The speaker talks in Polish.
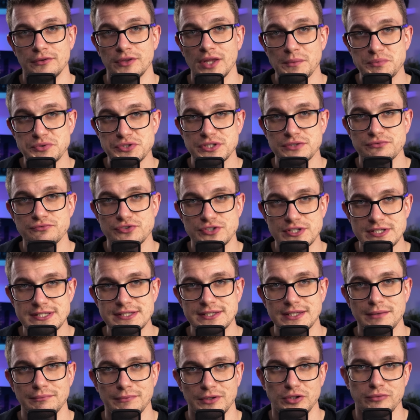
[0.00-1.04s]
No a przy tym
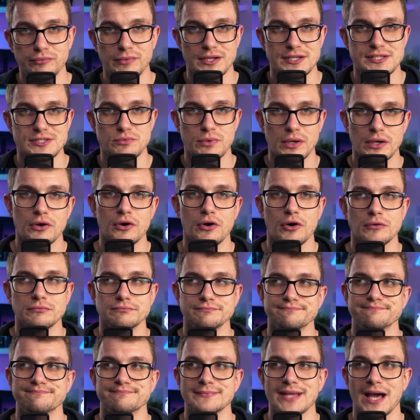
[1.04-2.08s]
wszystkim na domiar złego
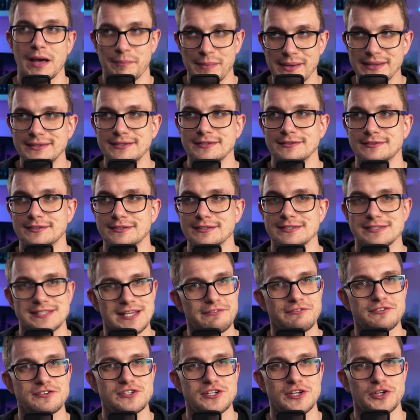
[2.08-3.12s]
apetyt
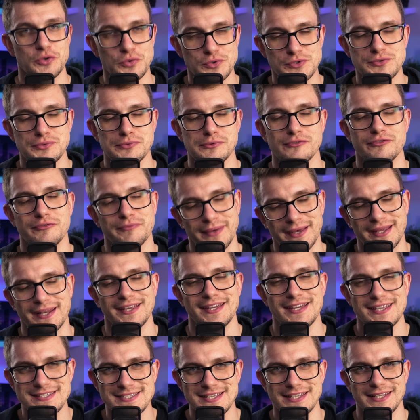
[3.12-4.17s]
zawsze rósł w miarę
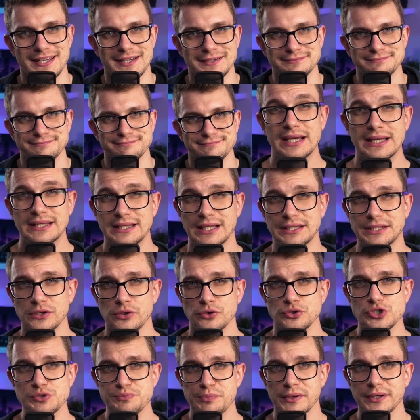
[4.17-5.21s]
jedzenia.
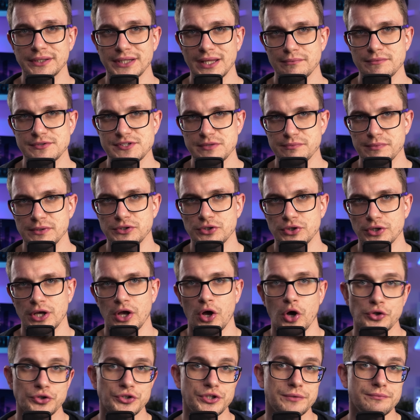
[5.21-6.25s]
Dlatego dziś pogadamy sobie trochę
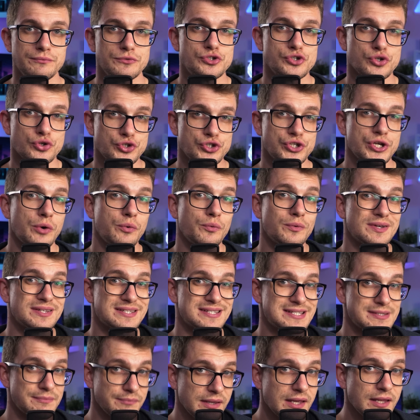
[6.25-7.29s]
o tym, co się
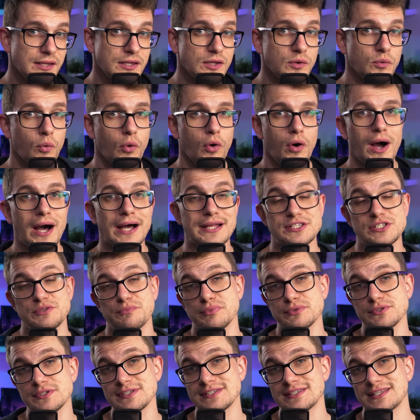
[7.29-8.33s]
zmieniło, a co
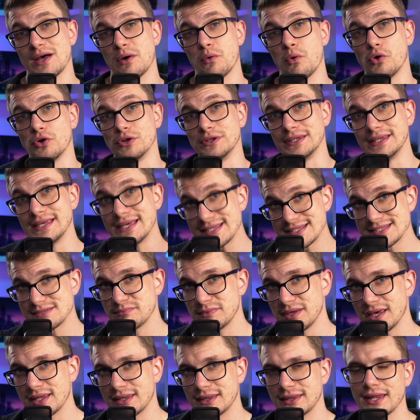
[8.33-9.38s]
pozostało
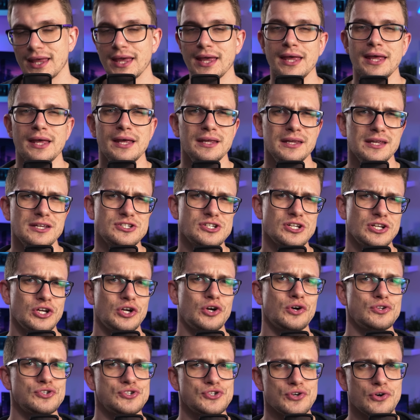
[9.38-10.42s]
niezmienne, jeżeli
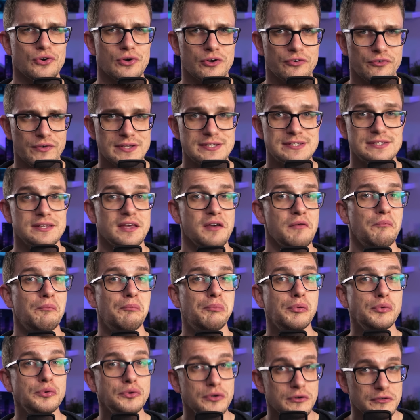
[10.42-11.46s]
chodzi o kwestię
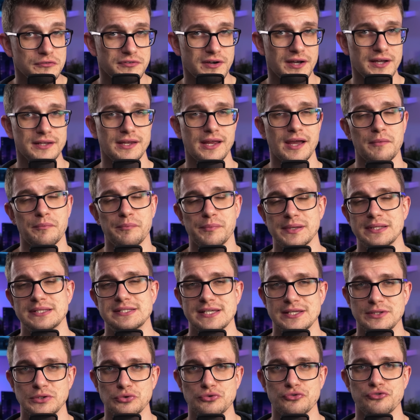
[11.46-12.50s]
budowania
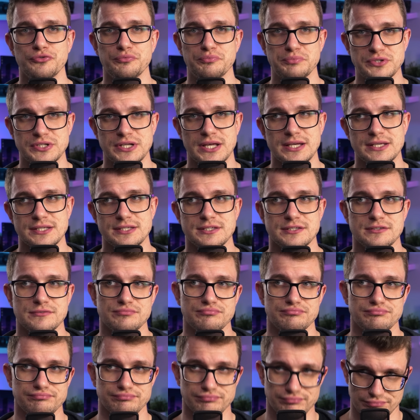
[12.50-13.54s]
pecetów przez
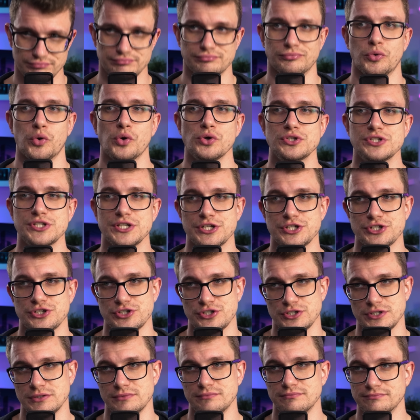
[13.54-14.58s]
młodzież
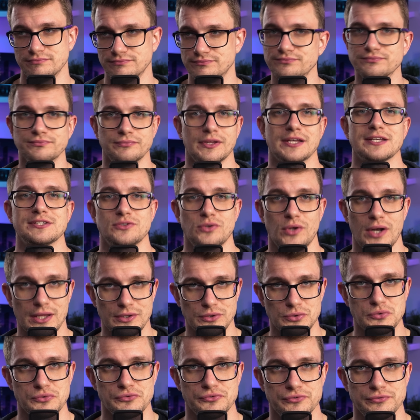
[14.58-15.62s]
i
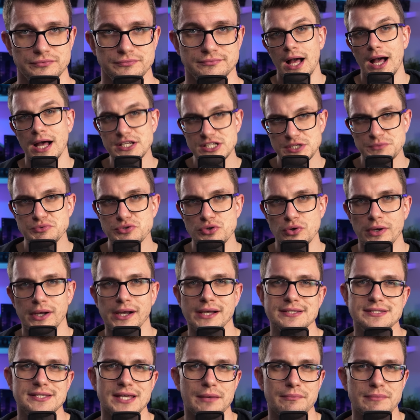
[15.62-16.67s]
nastolatków. A że przy
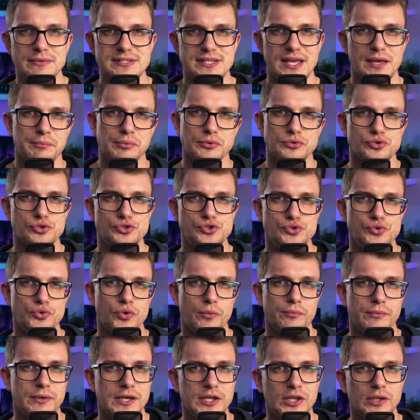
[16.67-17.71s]
okazji MSI podrzuciło
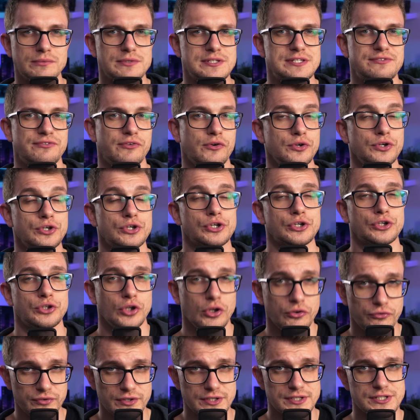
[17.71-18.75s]
mi jedną ze swoich
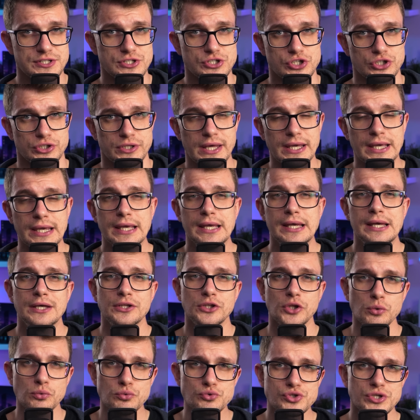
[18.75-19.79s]
nowych skrzynek,
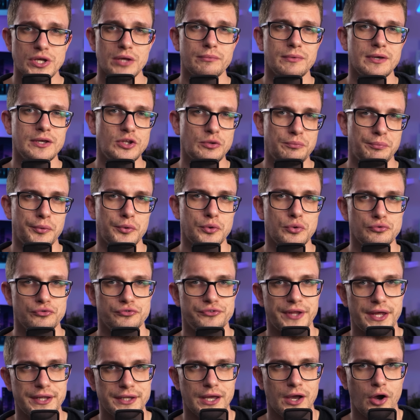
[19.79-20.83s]
to użyjemy jej do
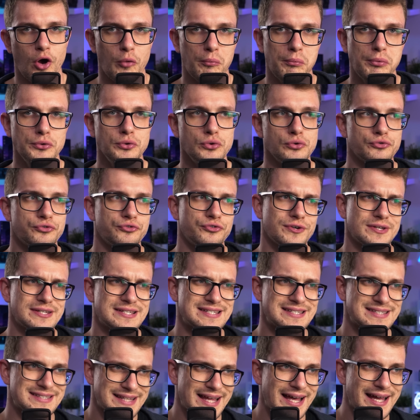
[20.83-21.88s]
porównania obudów
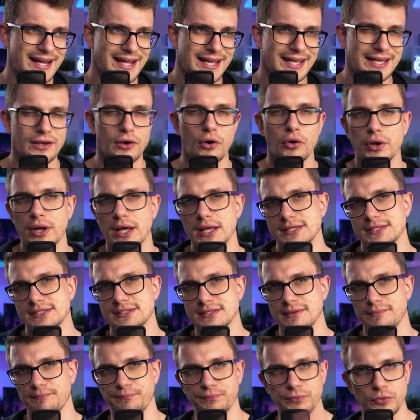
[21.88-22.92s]
starej
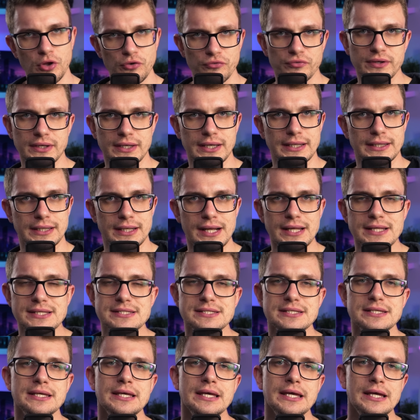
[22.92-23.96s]
oraz nowej
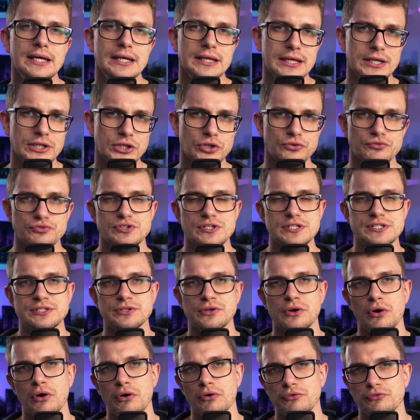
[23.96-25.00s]
generacji i to
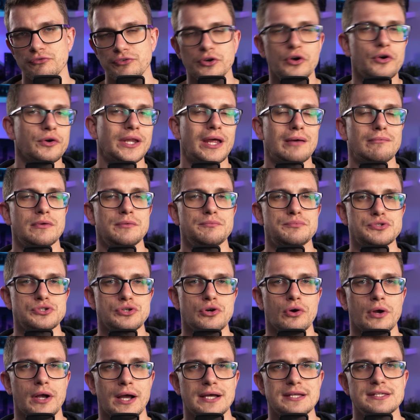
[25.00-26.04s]
wszystko wykonamy przy
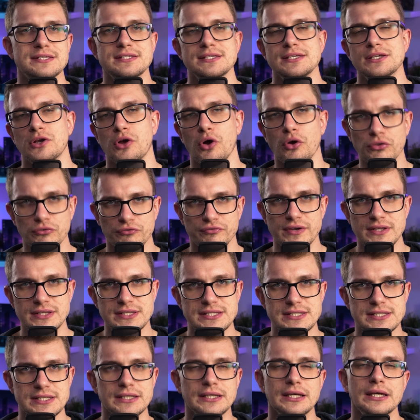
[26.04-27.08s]
okazji
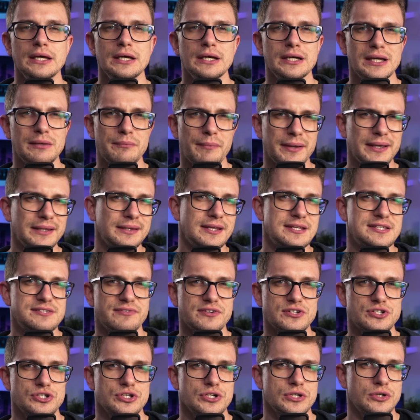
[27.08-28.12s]
konwencji chyba jednej z
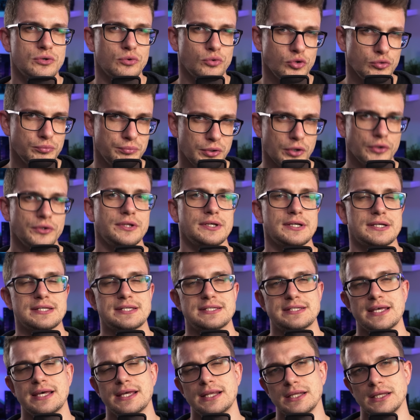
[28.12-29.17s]
waszych ulubionych
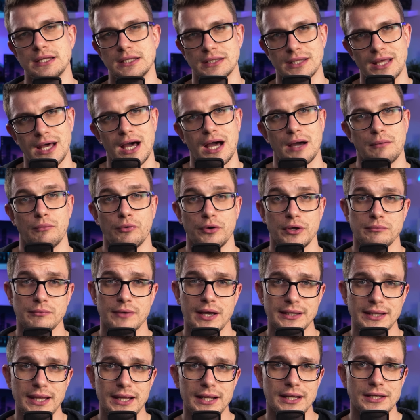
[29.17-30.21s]
serii na moim
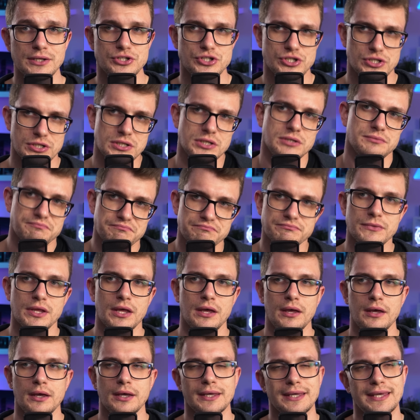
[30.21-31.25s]
kanale, czyli
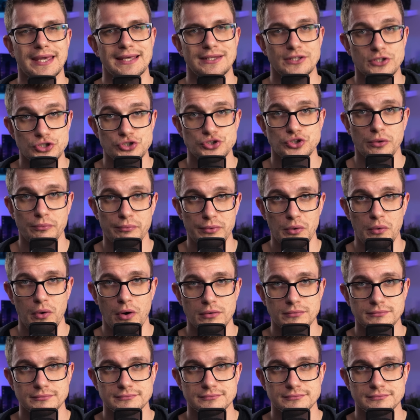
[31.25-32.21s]
Kiedyś to było.